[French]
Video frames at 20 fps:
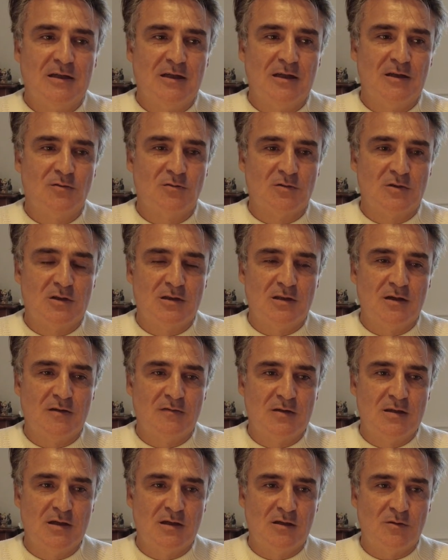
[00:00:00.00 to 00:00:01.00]
et donc j'étais
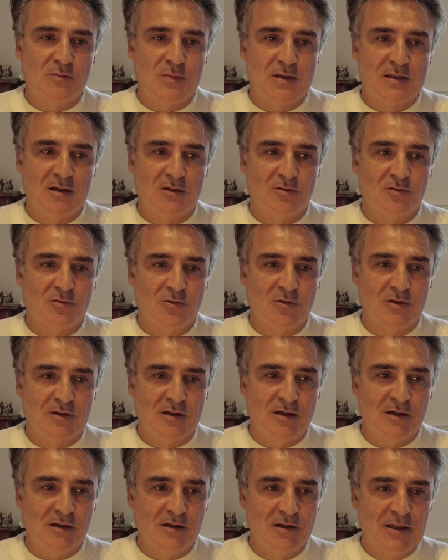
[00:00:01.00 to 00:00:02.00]
invité à l'ambassade
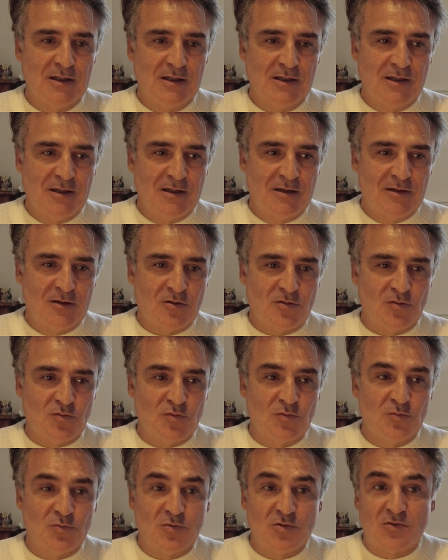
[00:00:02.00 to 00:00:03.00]
d'Angleterre.
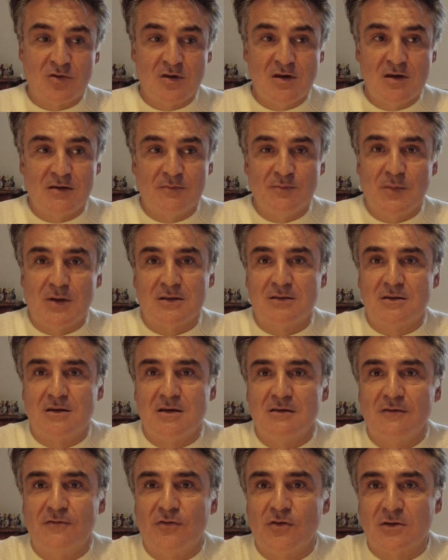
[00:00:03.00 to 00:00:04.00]
Euh, eh, bah, ce,
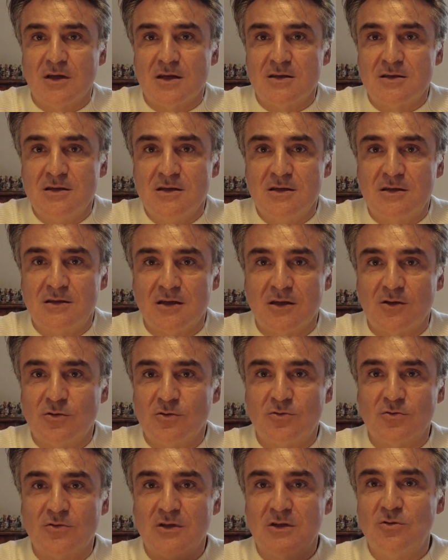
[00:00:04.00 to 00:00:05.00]
qui est fantastique, c'est que
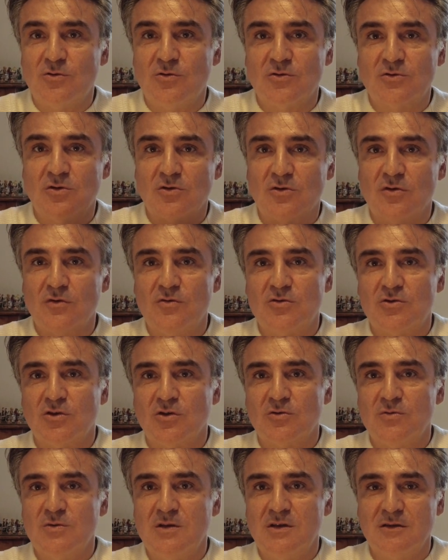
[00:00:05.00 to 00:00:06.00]
tous les deux, on se retrouve
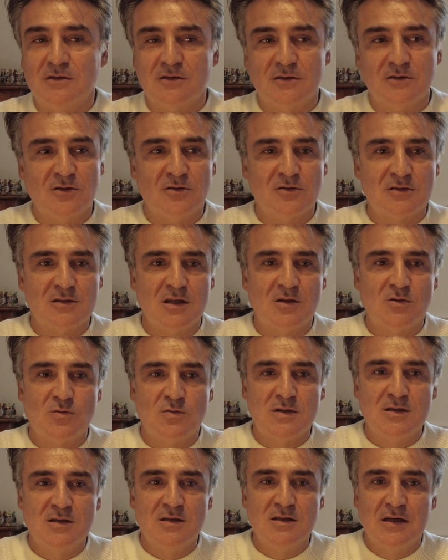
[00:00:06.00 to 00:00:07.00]
aujourd'hui euh, dans cette
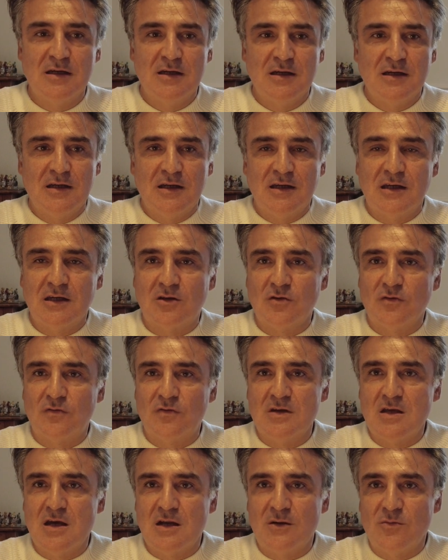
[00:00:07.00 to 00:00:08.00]
cuisine et que
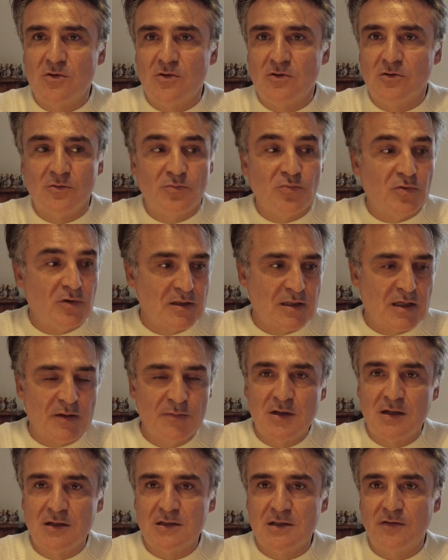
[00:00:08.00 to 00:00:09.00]
finalement, on pourrait très
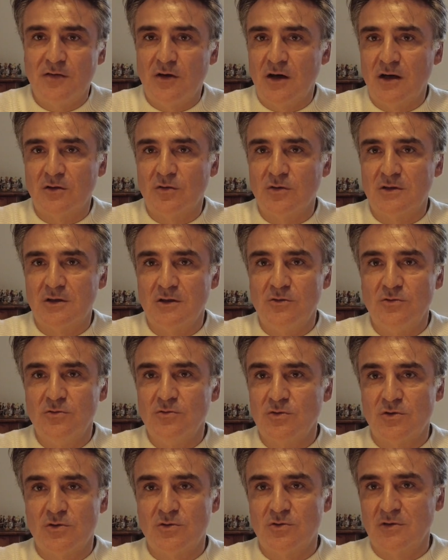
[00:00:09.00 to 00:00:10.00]
bien les avoir à côté de
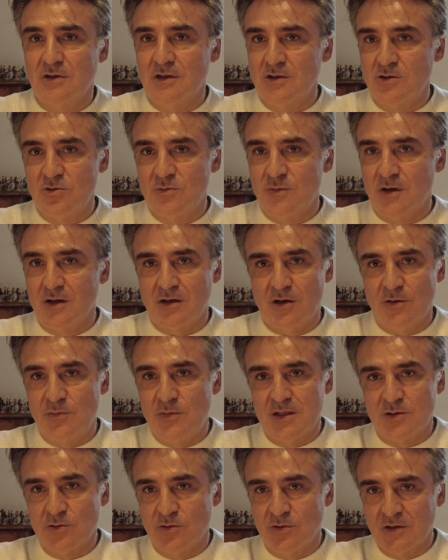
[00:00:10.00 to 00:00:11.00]
nous. Ce sont des humains comme
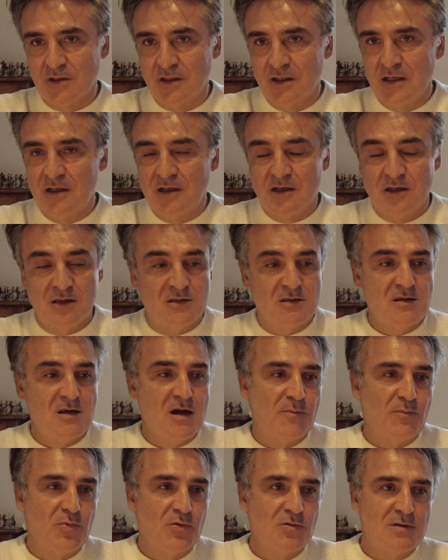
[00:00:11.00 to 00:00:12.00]
les autres. Et s'il y a
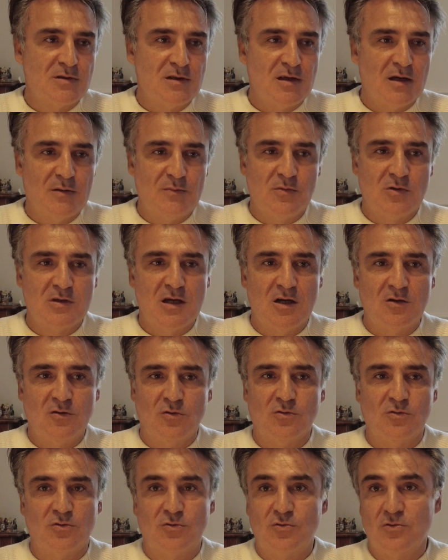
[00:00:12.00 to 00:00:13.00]
un peu de cérémonial
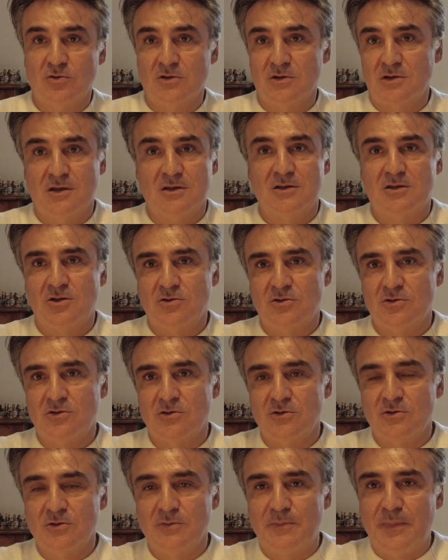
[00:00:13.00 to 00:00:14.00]
autour, ça ne change
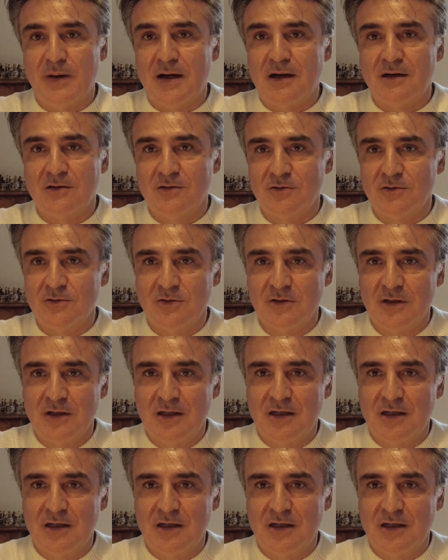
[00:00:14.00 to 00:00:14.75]
pas euh,